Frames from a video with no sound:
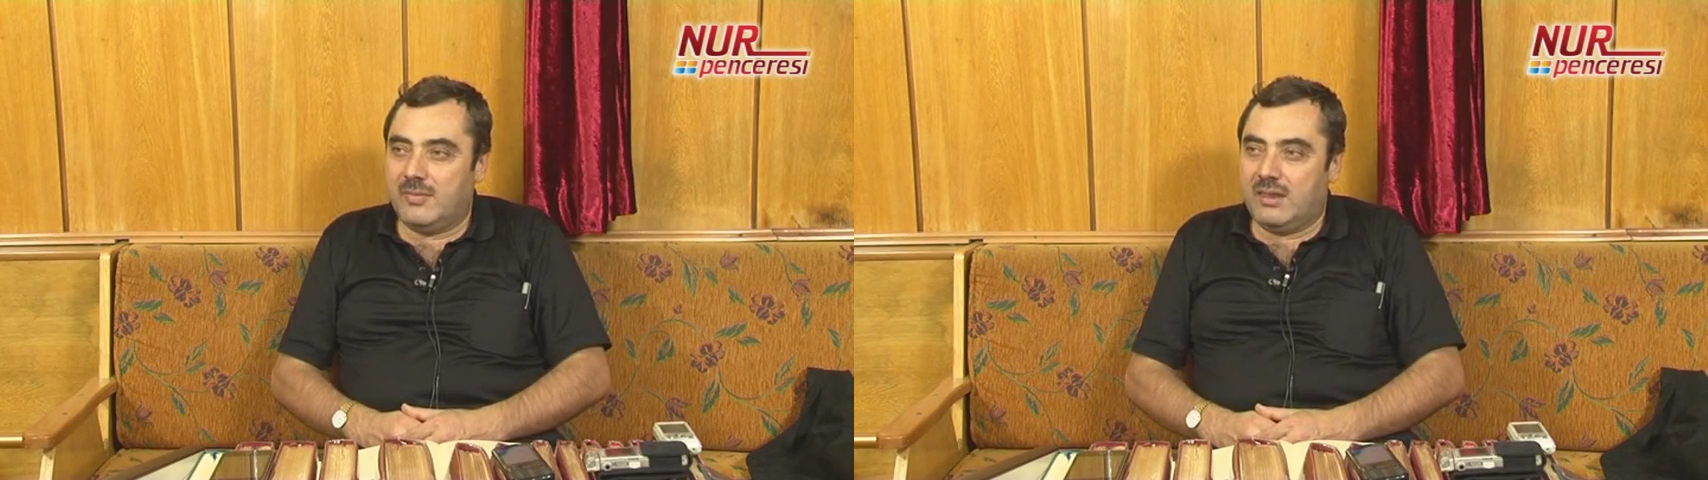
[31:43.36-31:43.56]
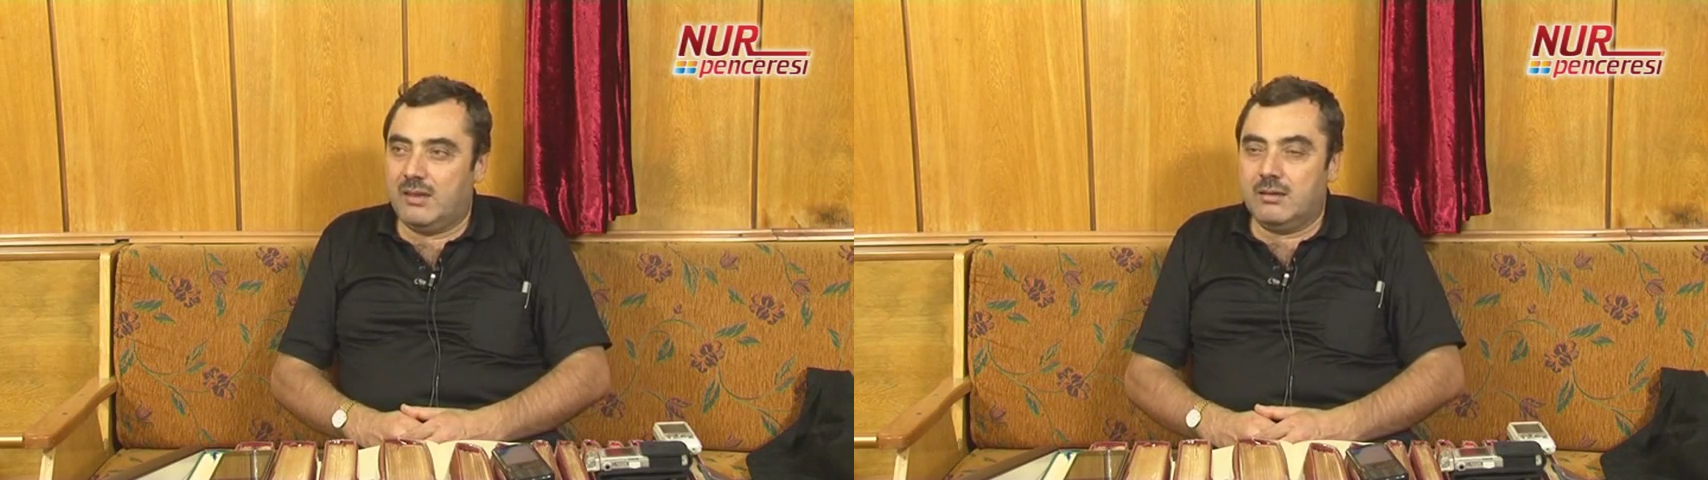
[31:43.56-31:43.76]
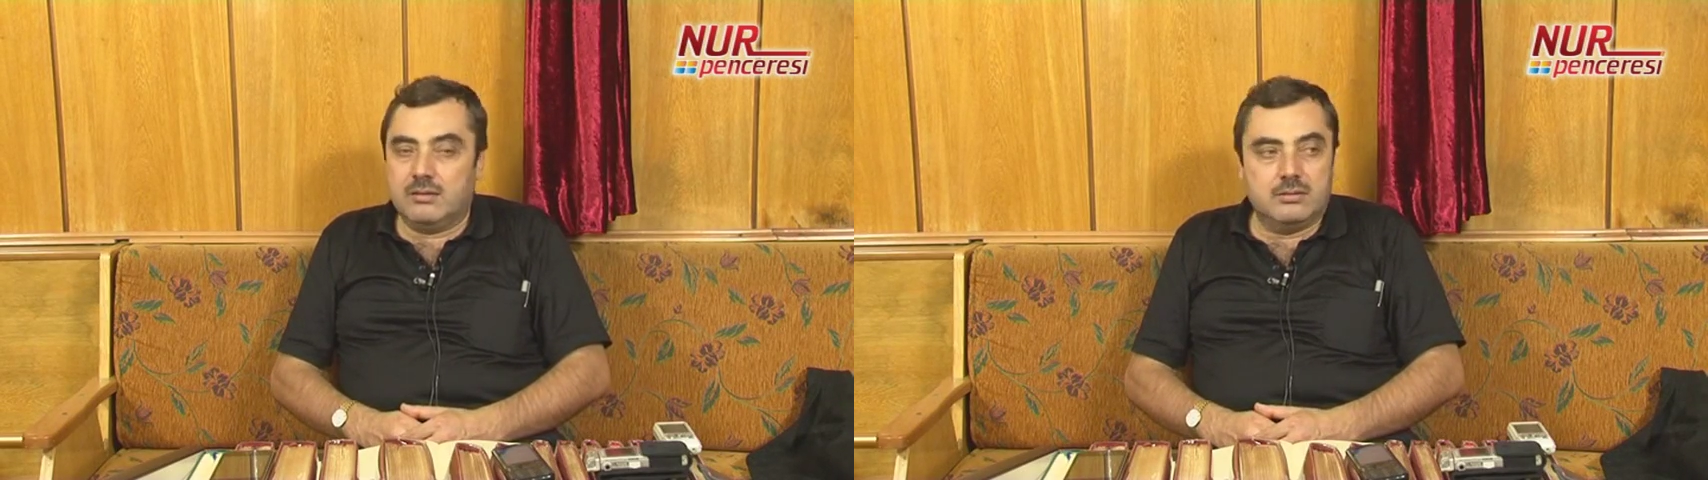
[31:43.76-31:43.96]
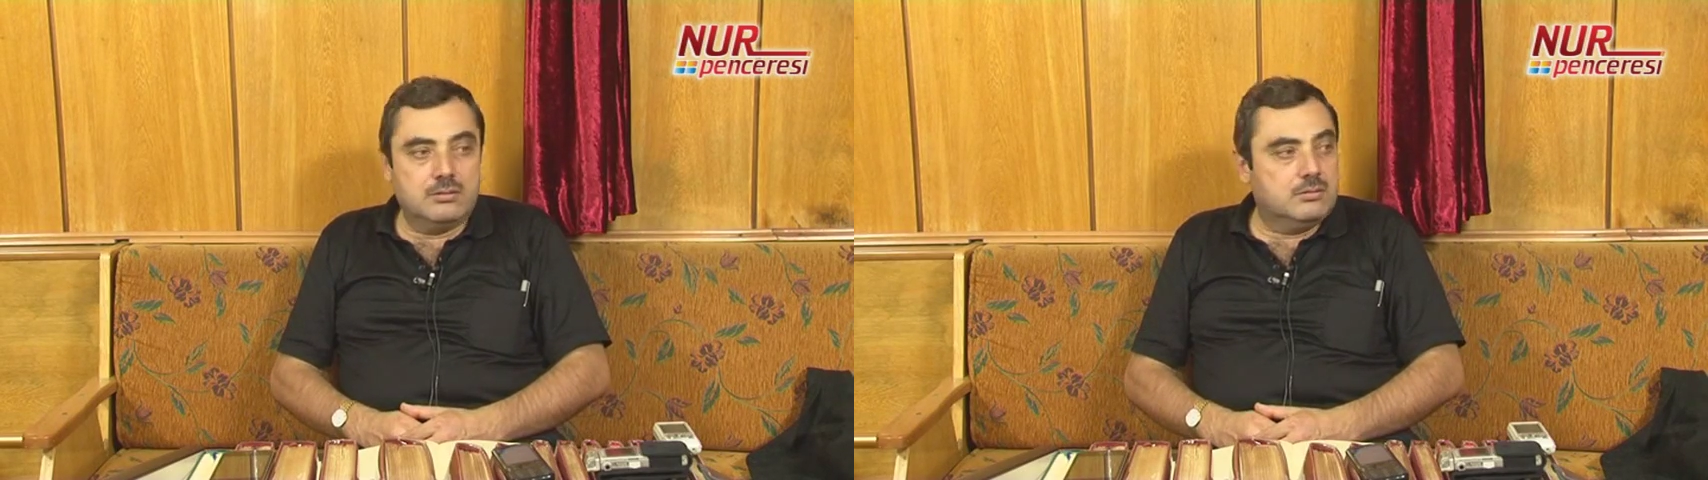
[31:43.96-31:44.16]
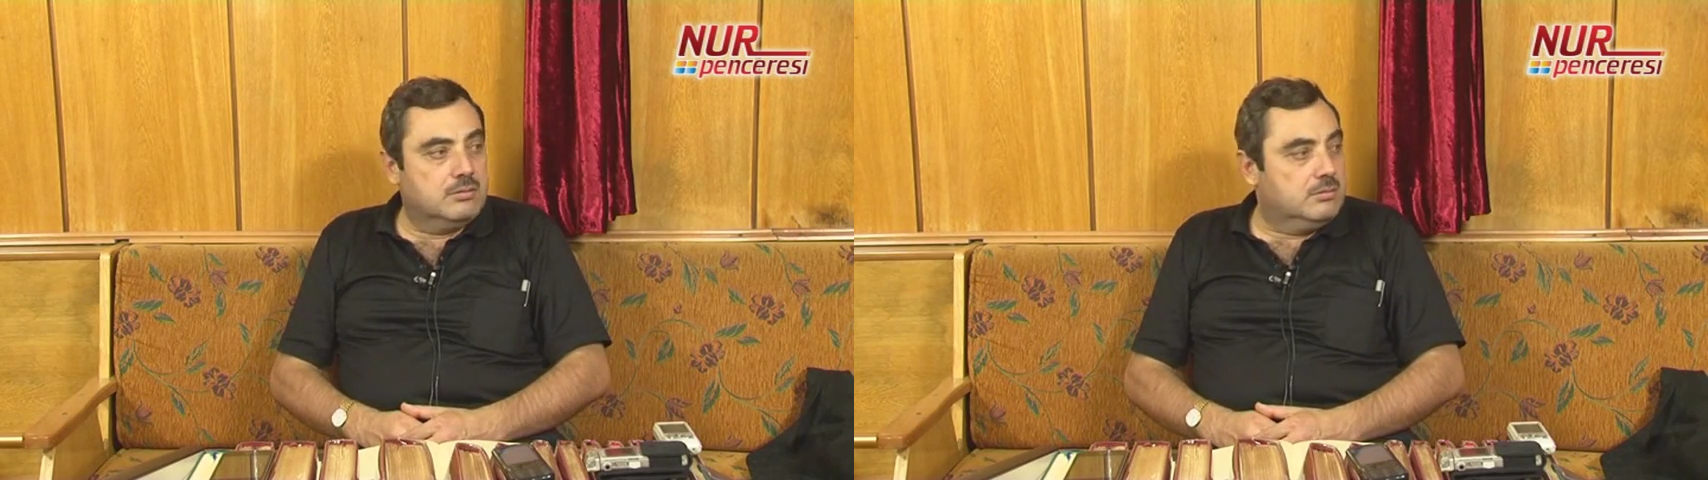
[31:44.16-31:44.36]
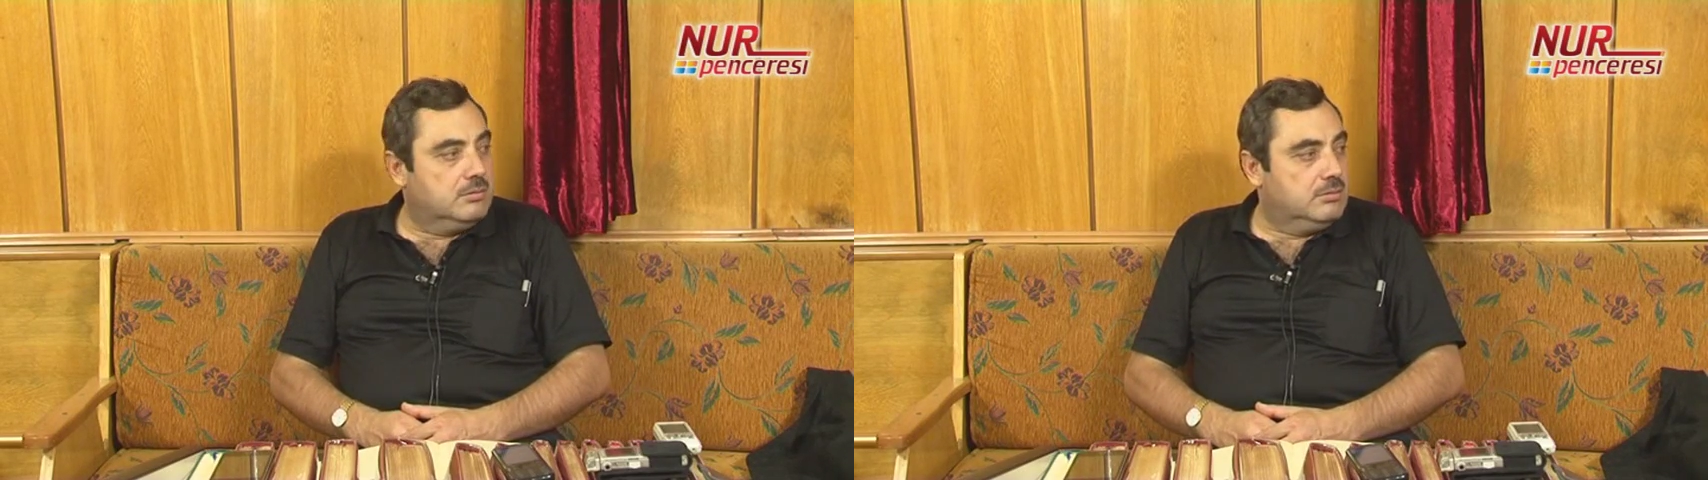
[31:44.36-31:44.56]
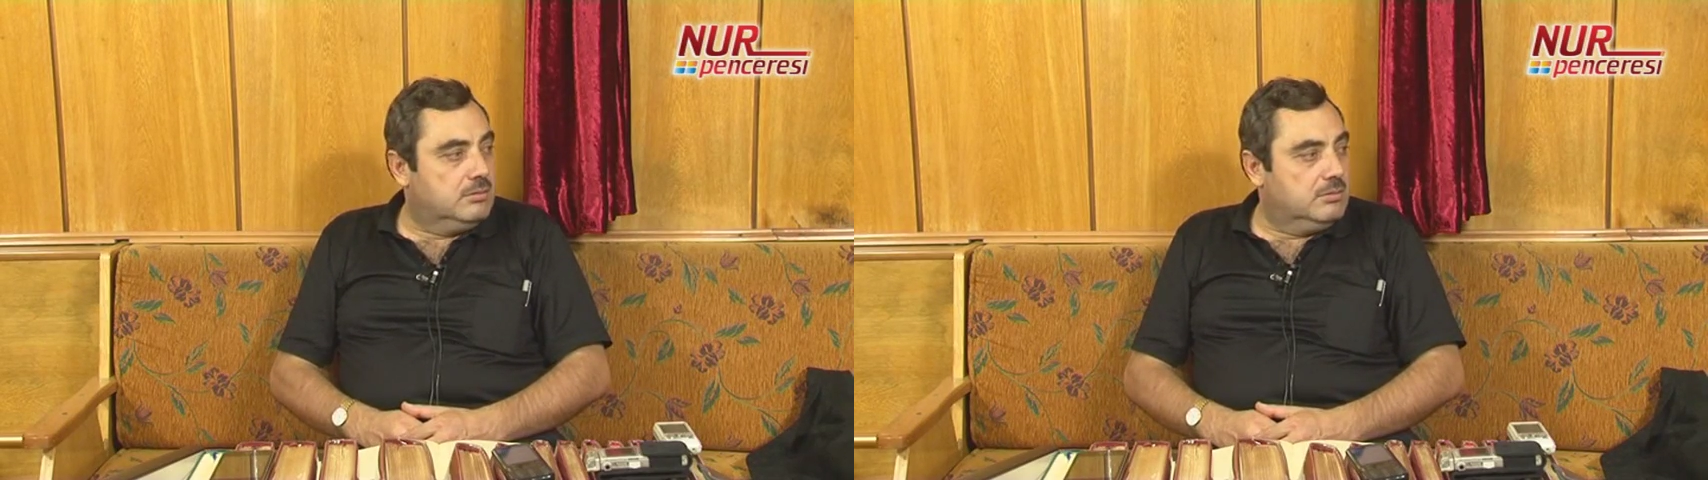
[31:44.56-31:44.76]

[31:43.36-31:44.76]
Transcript: Ümmetleri niye inkar